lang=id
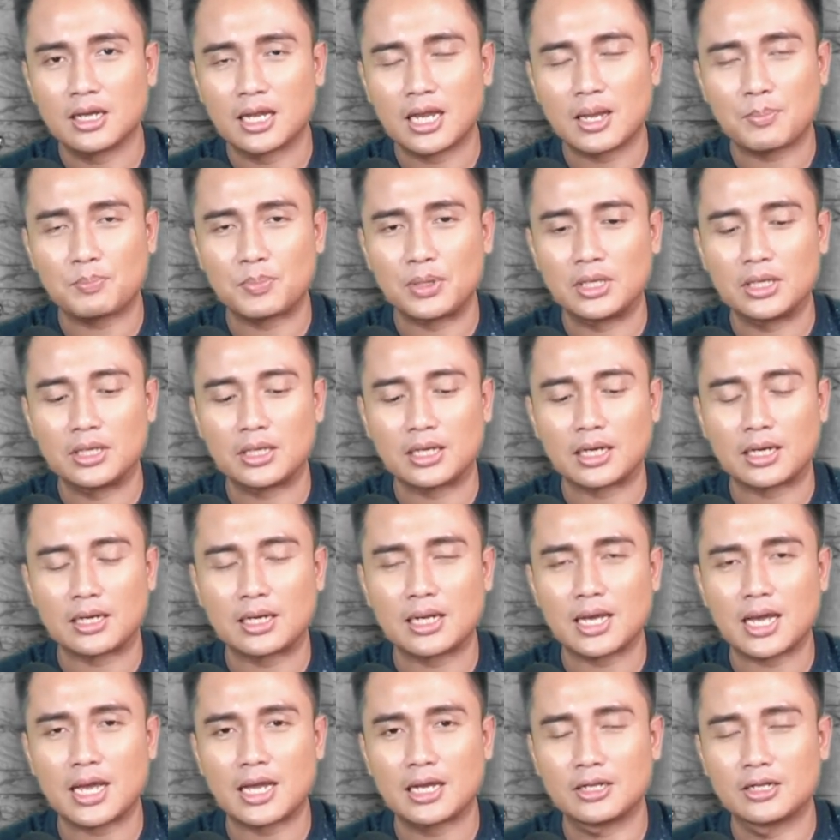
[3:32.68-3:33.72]
happy
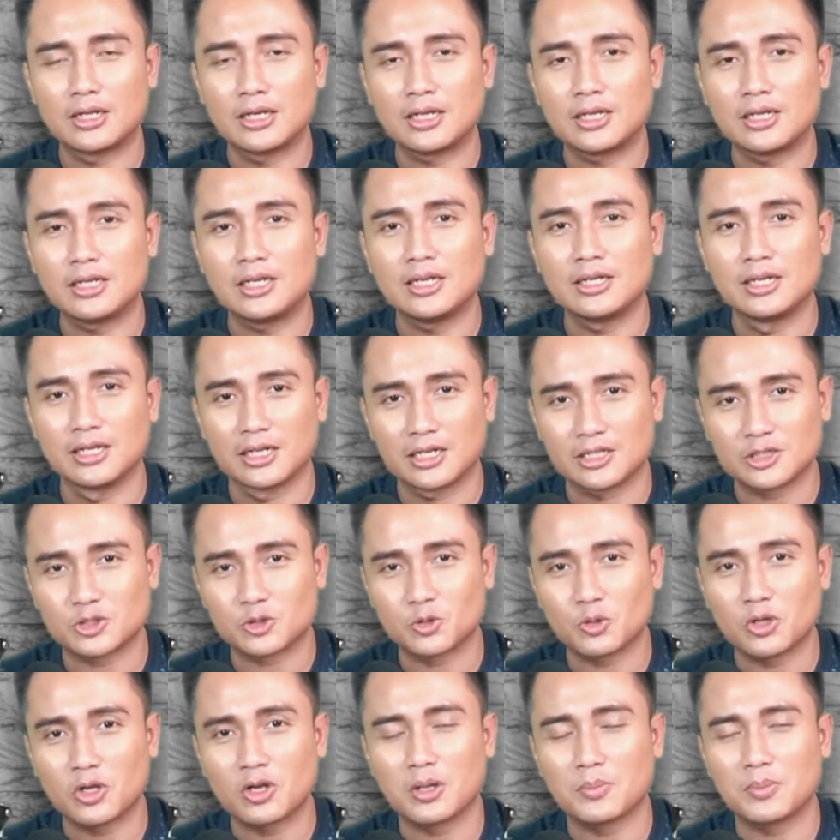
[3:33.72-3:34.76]
karena idol ini
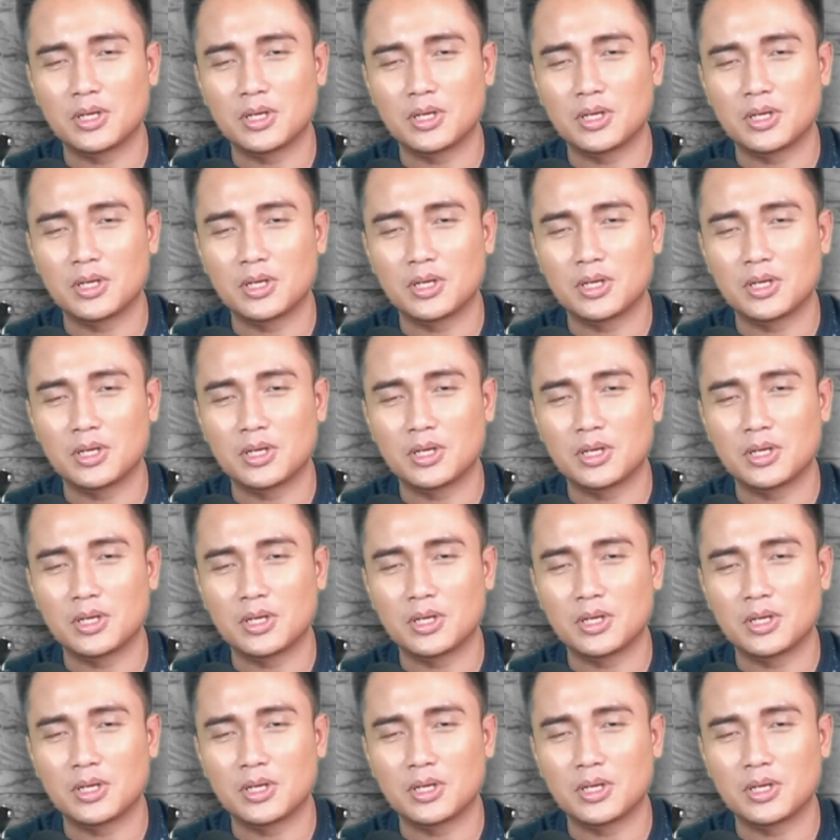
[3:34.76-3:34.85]
direstui oleh